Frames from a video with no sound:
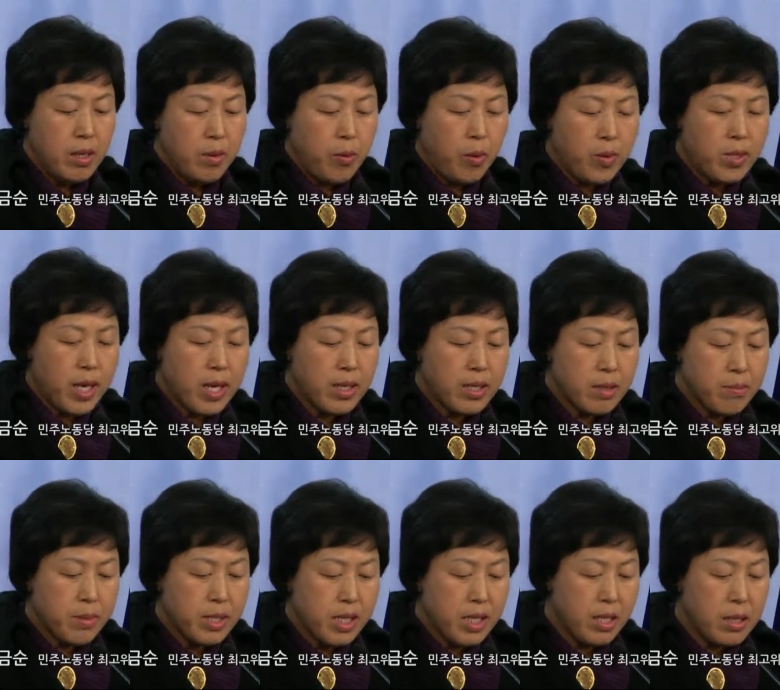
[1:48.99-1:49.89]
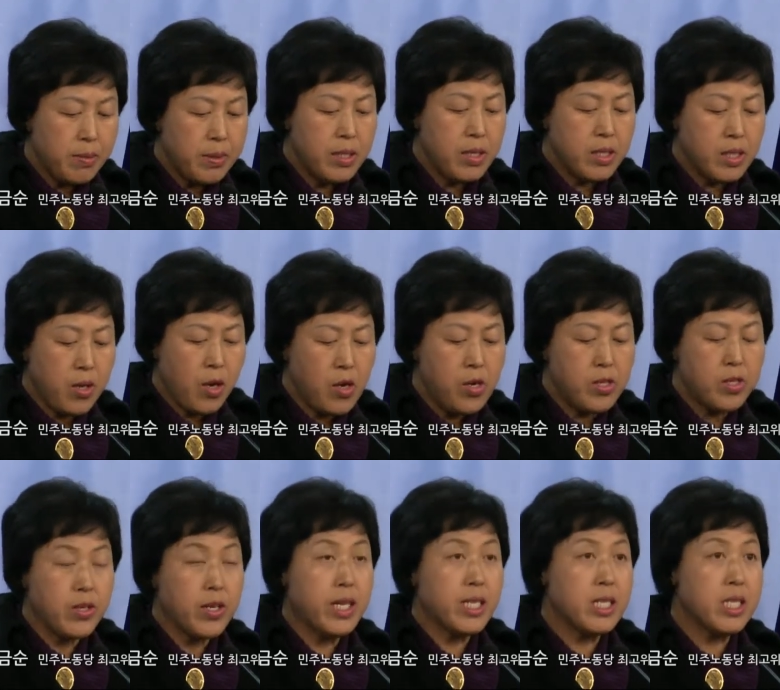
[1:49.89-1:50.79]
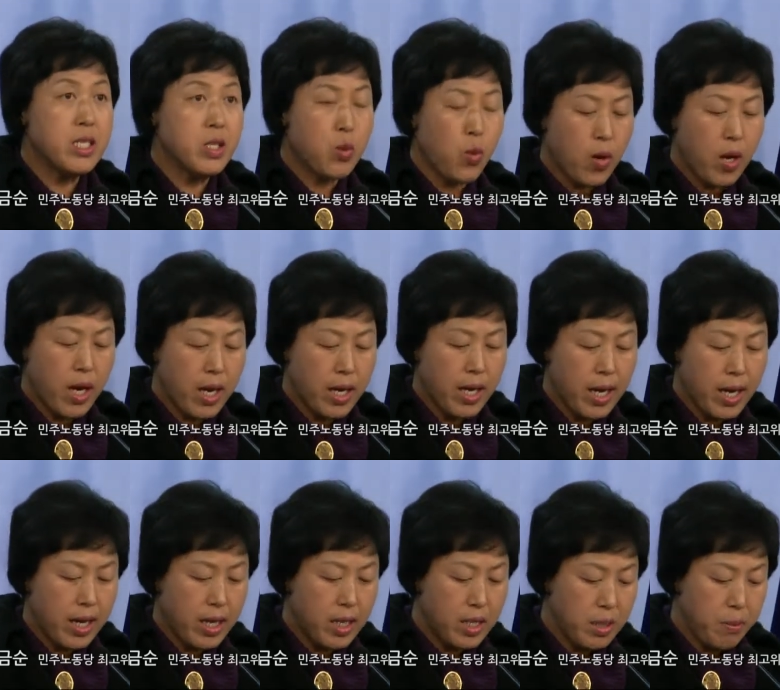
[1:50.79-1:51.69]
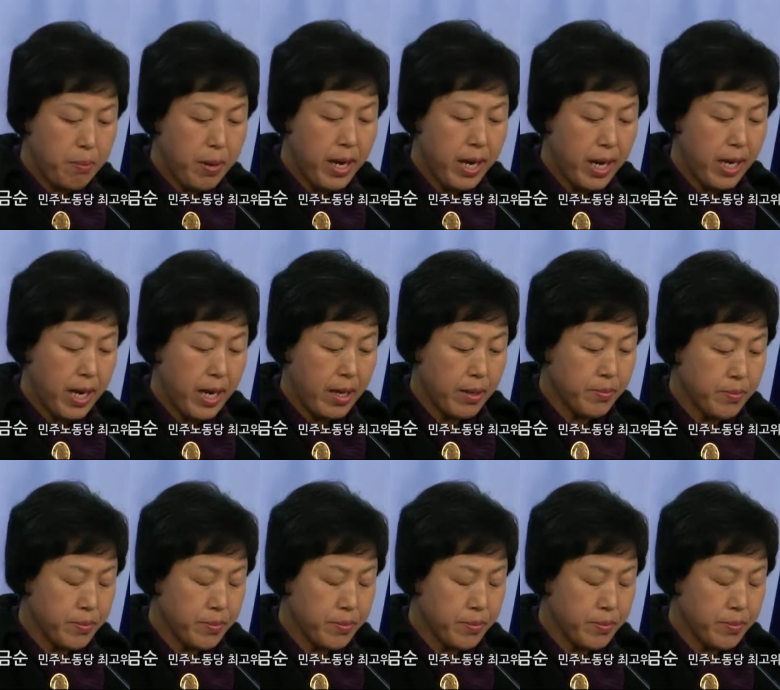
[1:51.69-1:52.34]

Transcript: 보상금 지급을 설 전에 신속하게 집행하라.